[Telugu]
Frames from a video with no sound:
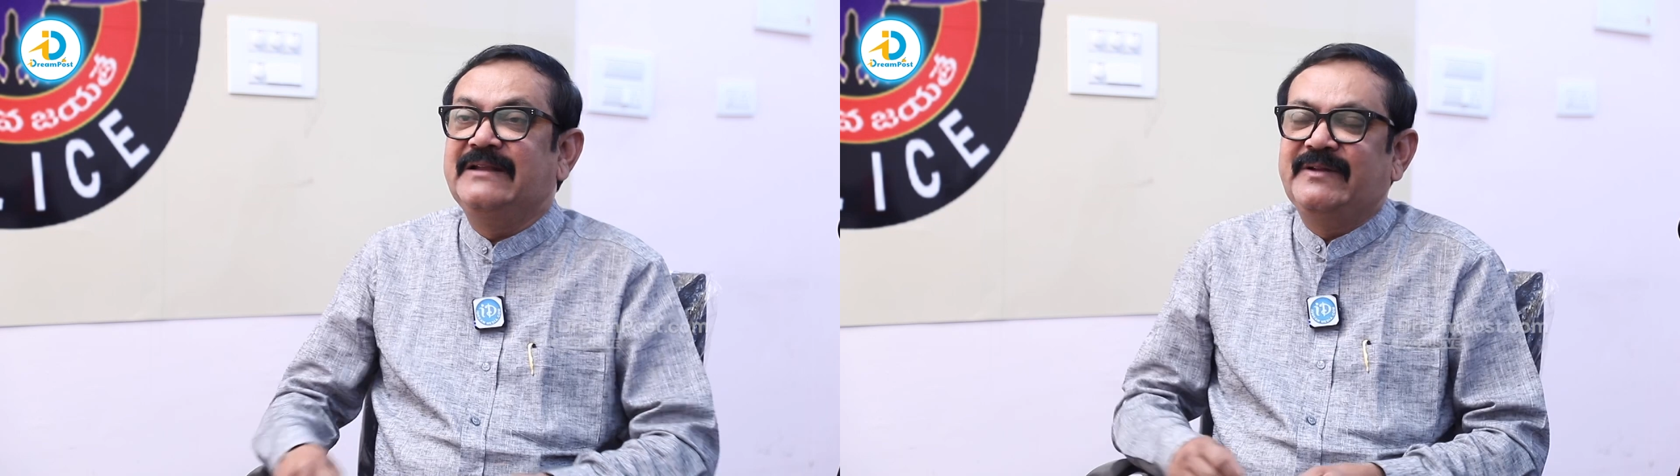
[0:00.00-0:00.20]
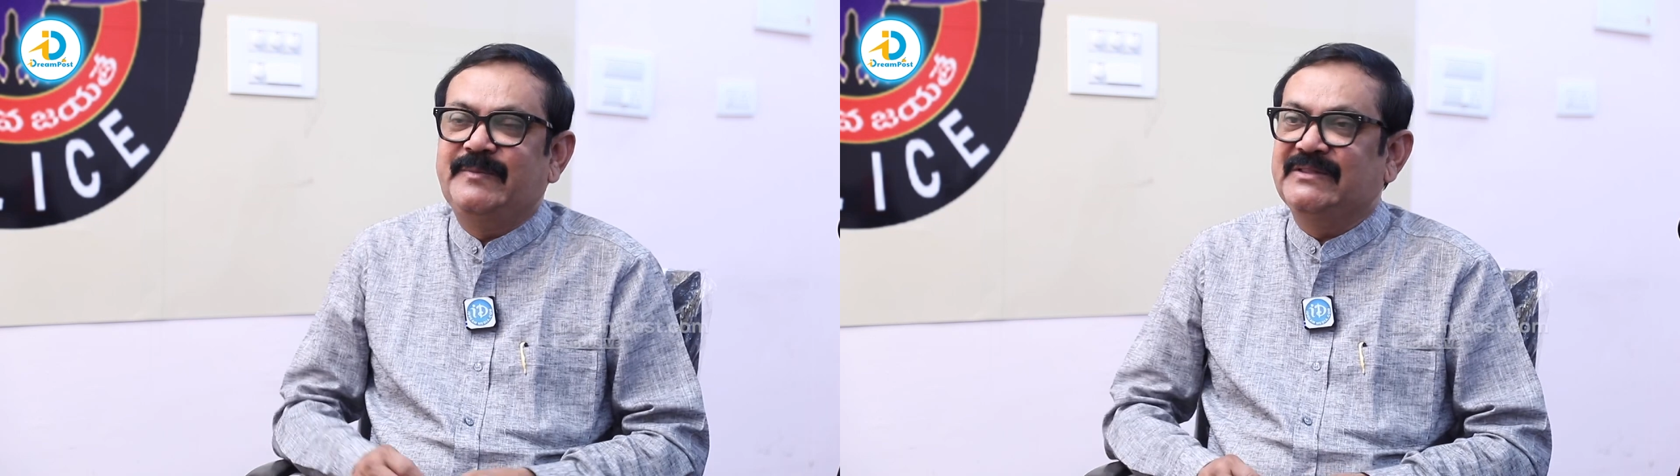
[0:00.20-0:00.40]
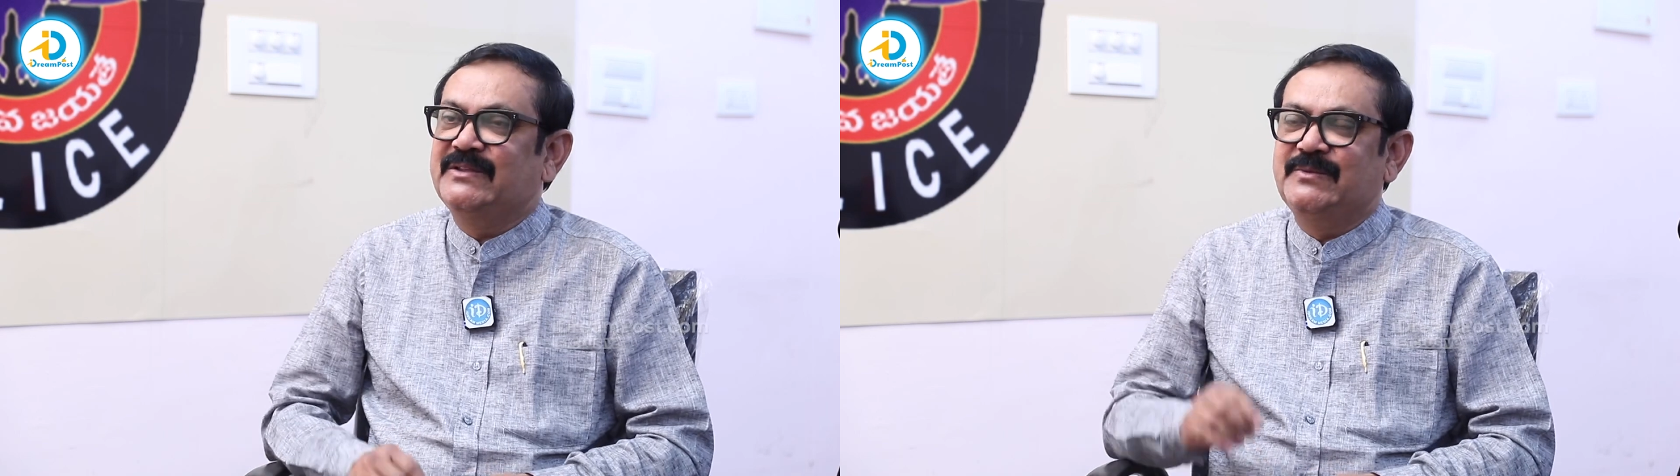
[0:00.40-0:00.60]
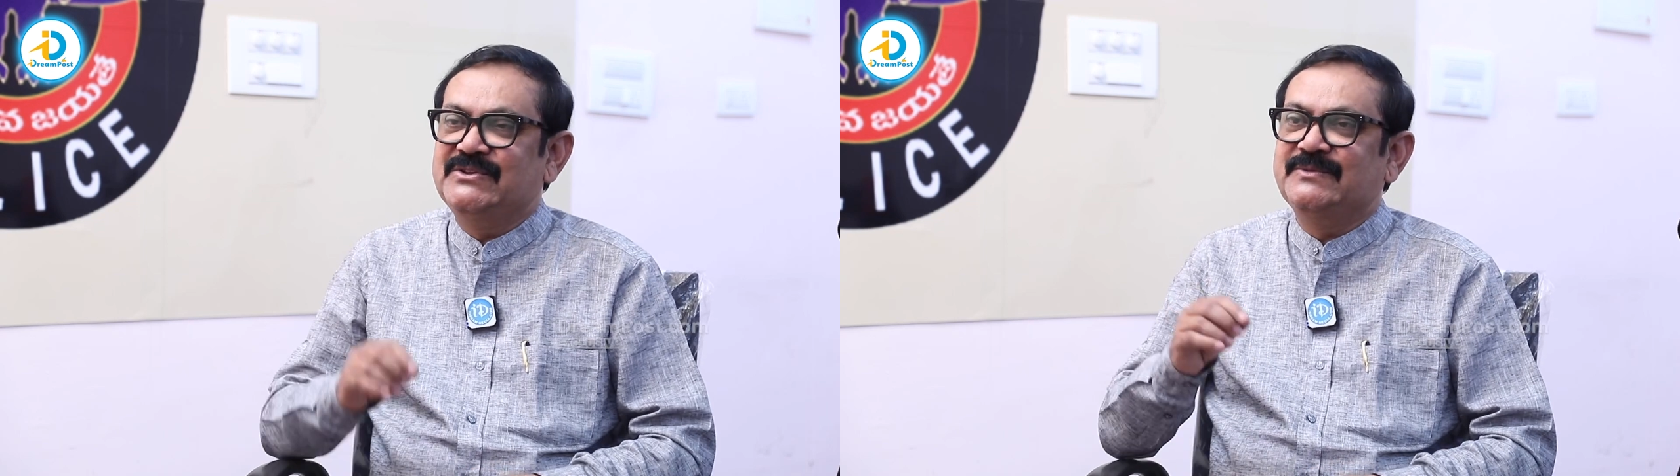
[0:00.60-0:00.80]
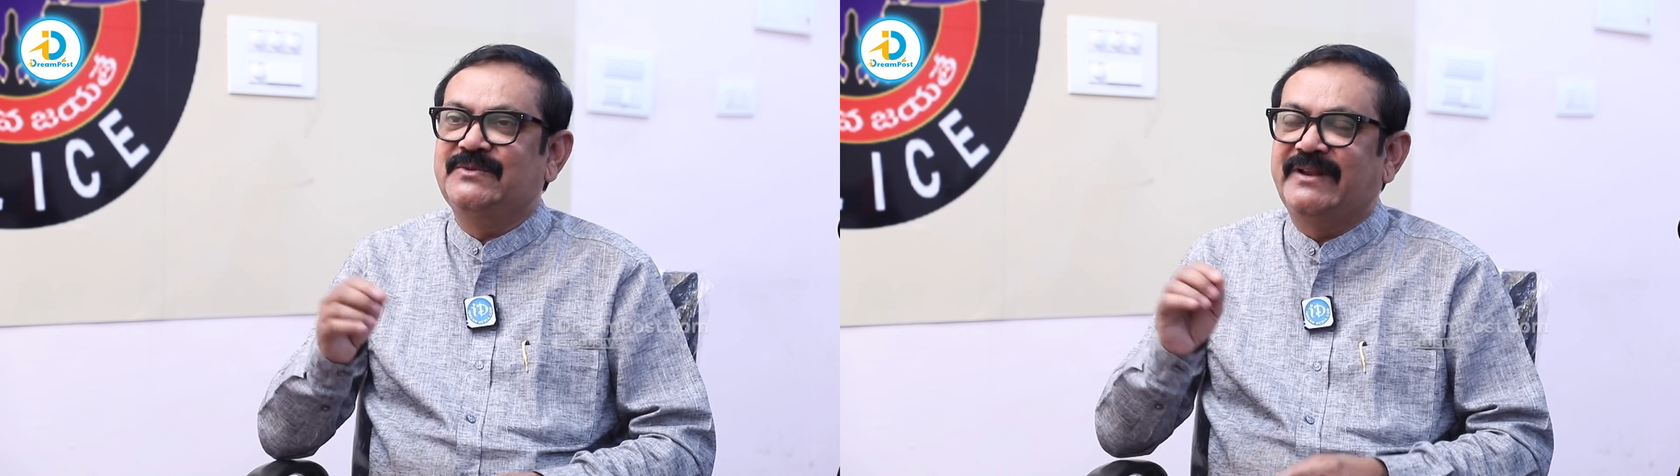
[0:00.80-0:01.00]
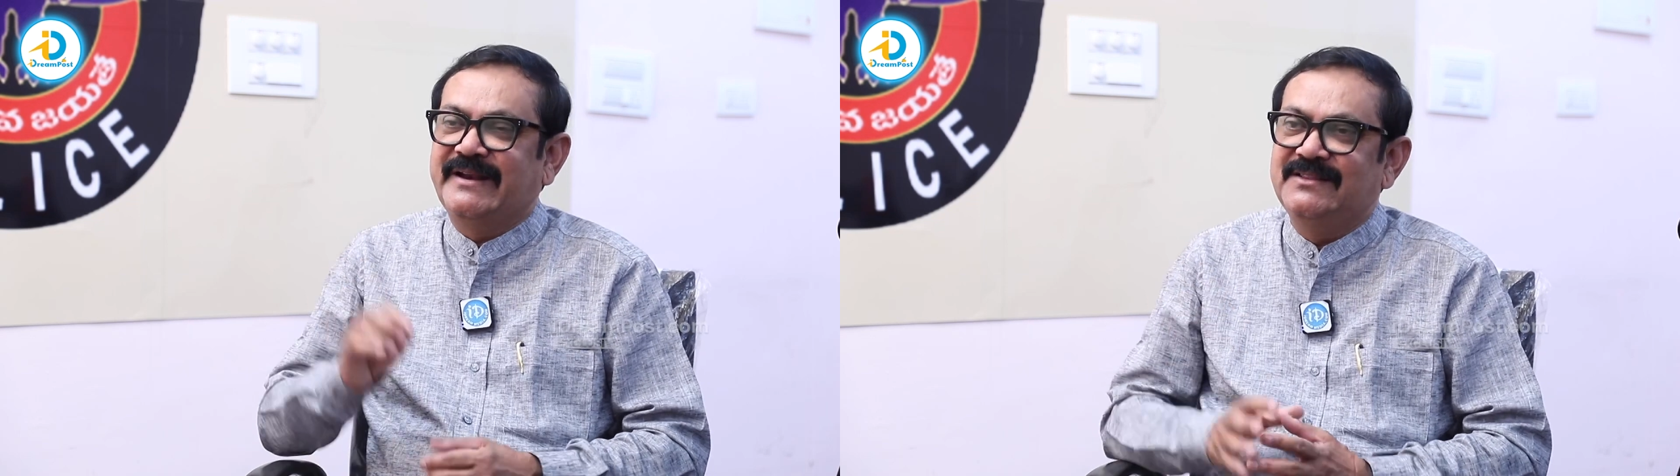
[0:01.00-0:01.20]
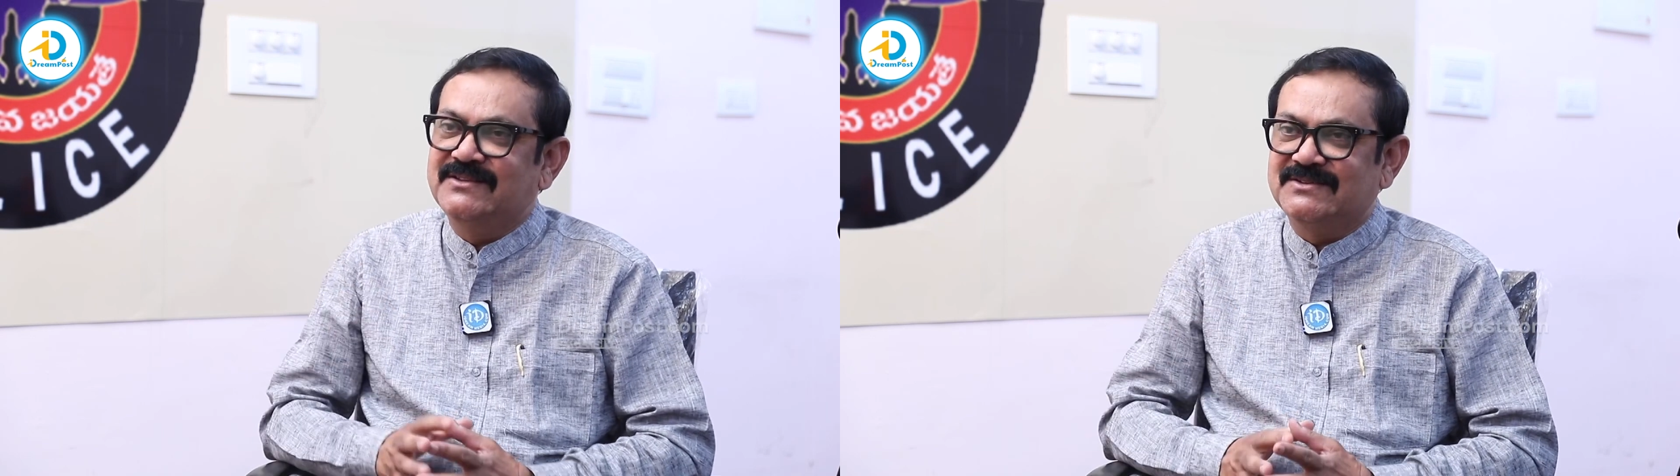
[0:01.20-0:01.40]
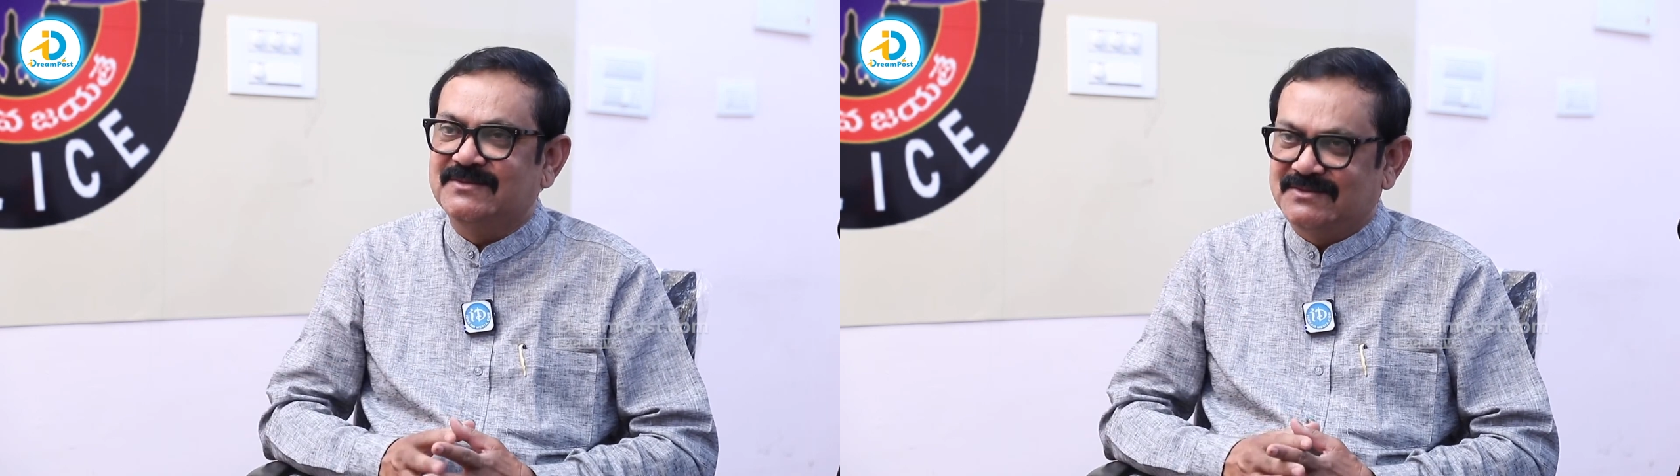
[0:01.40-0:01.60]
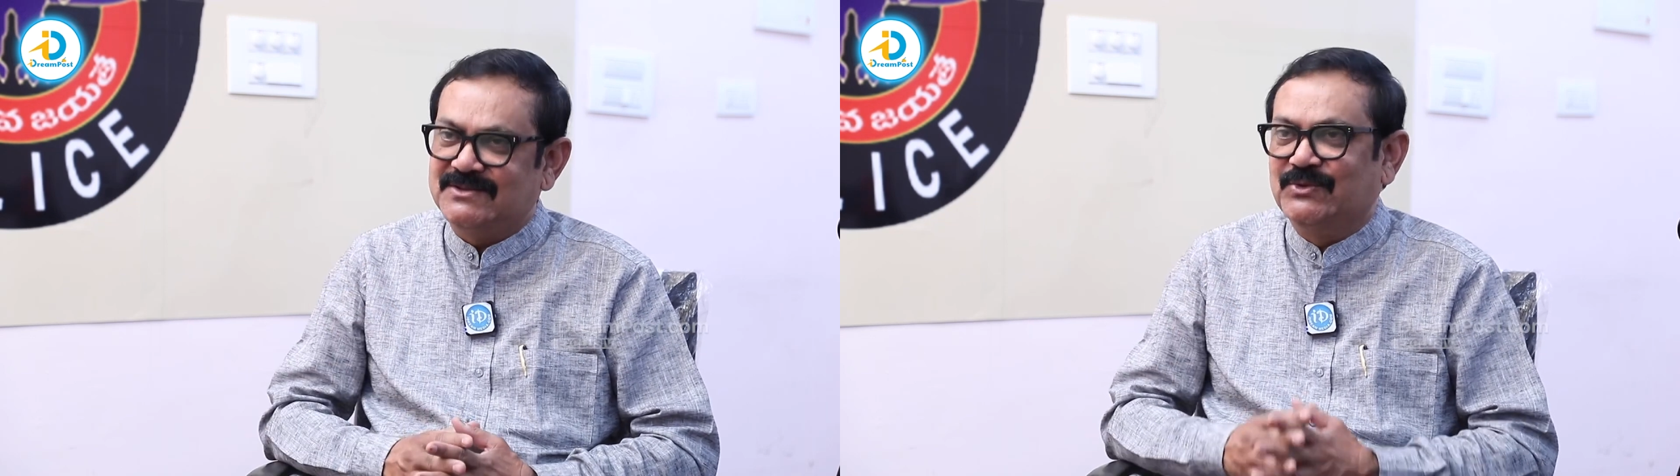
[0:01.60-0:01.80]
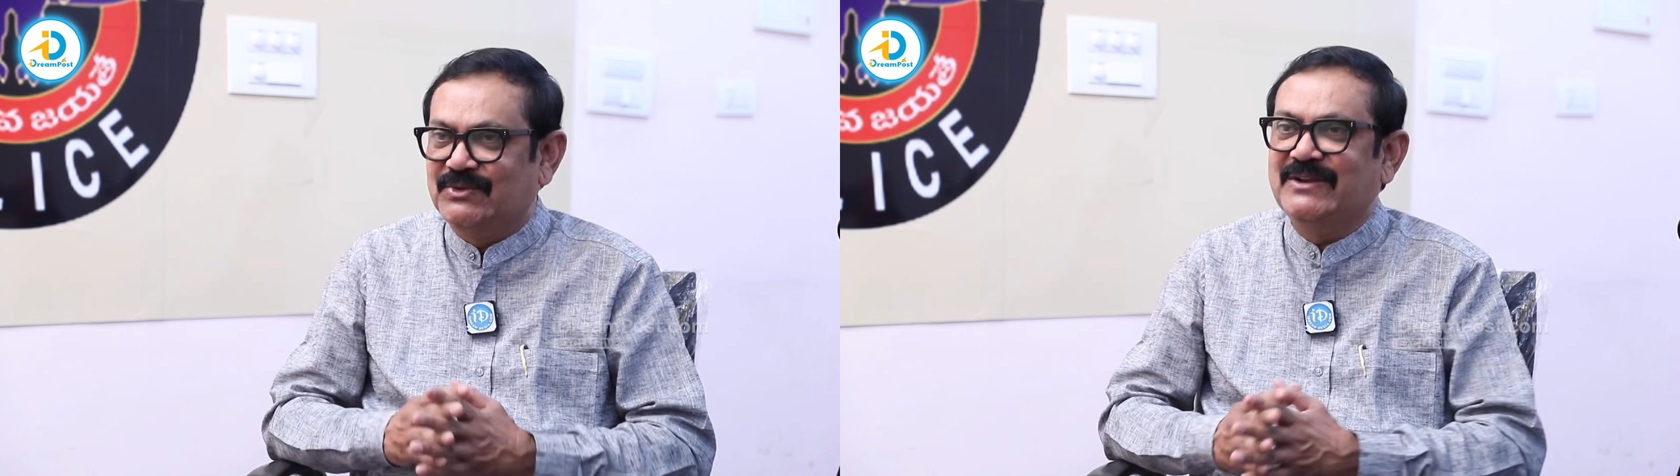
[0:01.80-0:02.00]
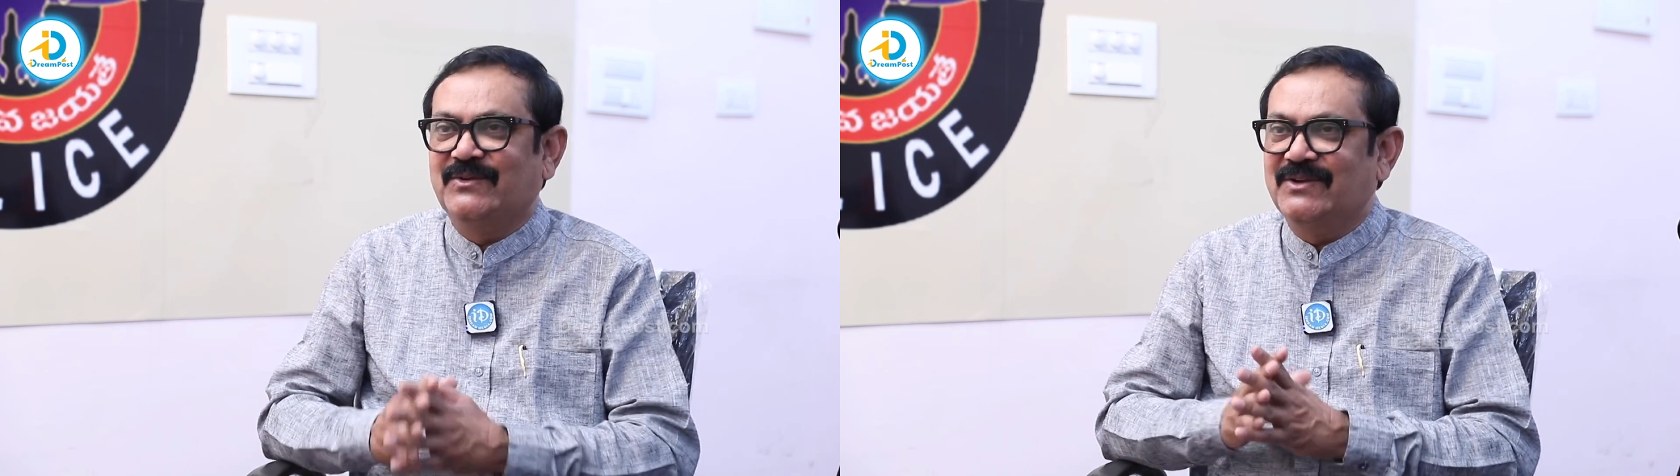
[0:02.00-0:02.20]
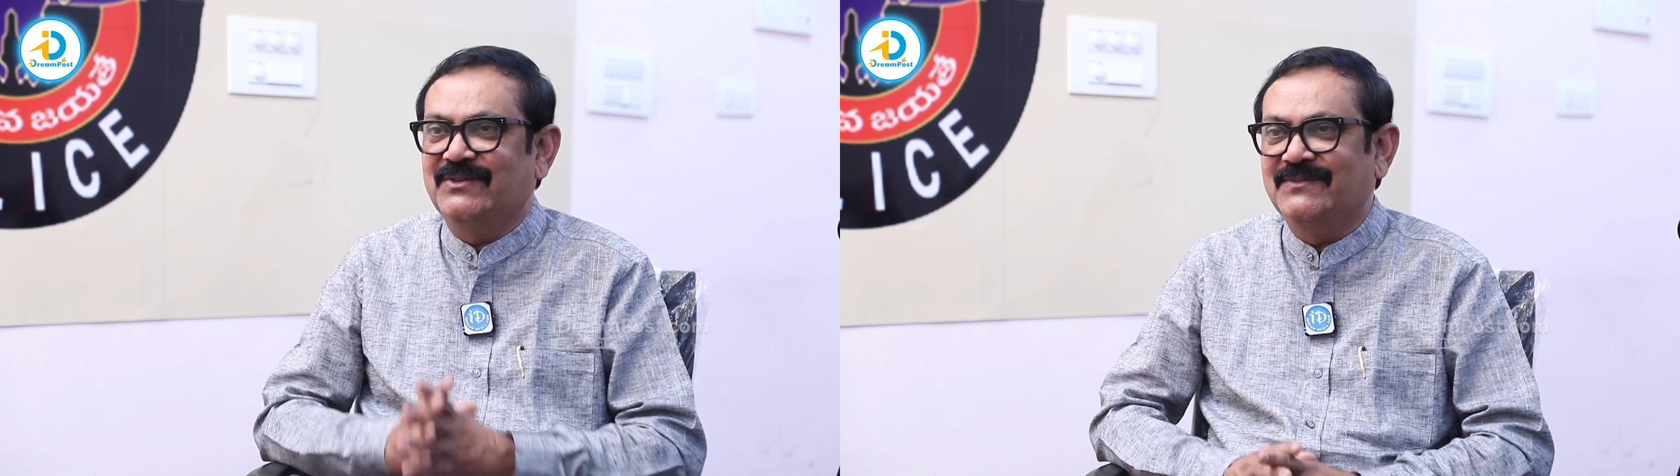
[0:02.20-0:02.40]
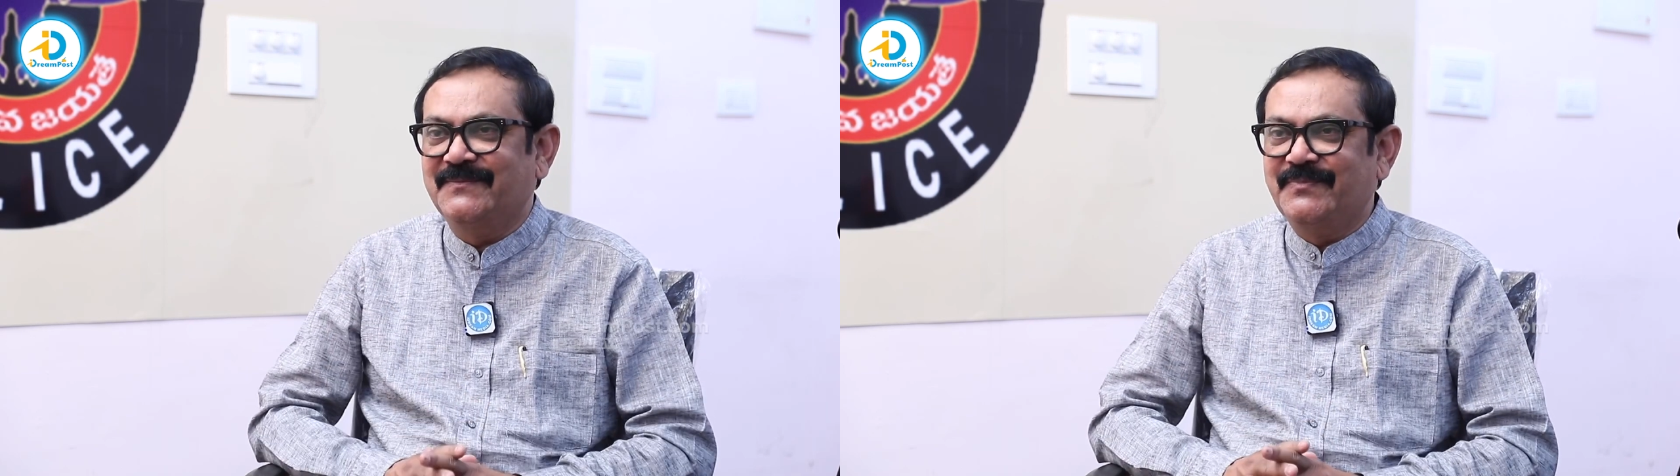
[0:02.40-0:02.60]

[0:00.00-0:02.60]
రెండు వేల పద్దెనిమిది నుంచి నువ్వు ట్రైనింగ్ తీసుకున్నావు చదువుతూనే ఉన్నావు